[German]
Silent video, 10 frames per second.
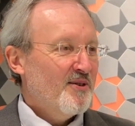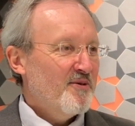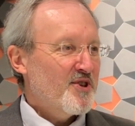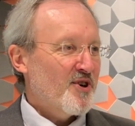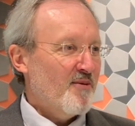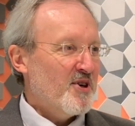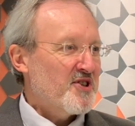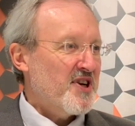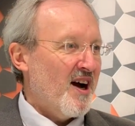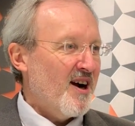wie soll man
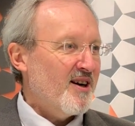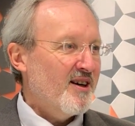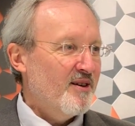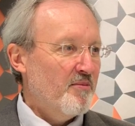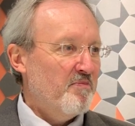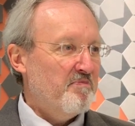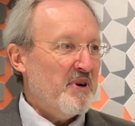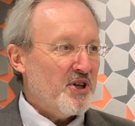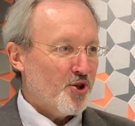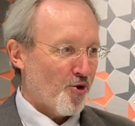sagen,
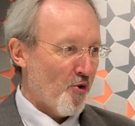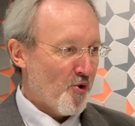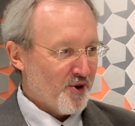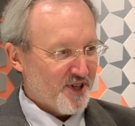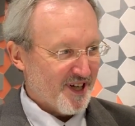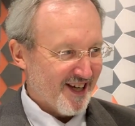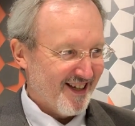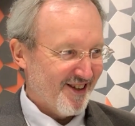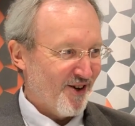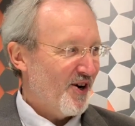
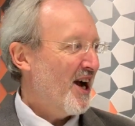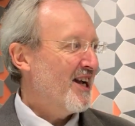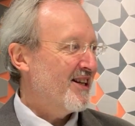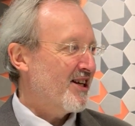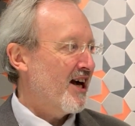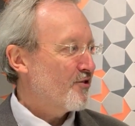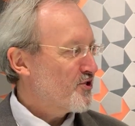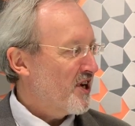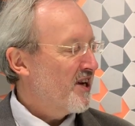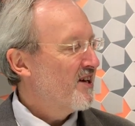bestöhnte
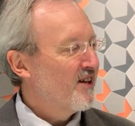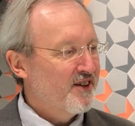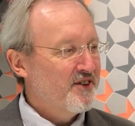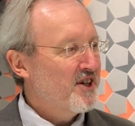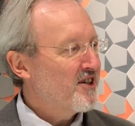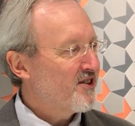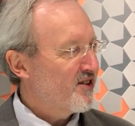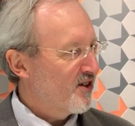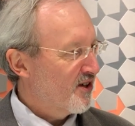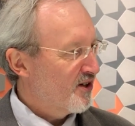Neuheitenkarussell nicht
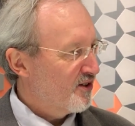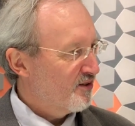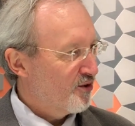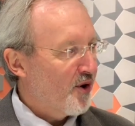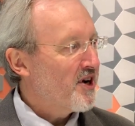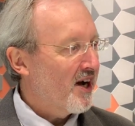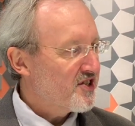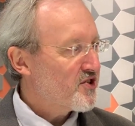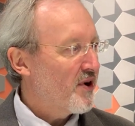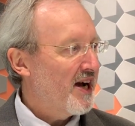äh, neu
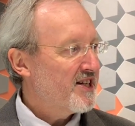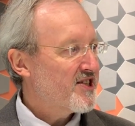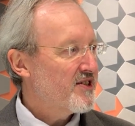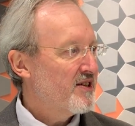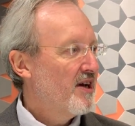anzuheizen.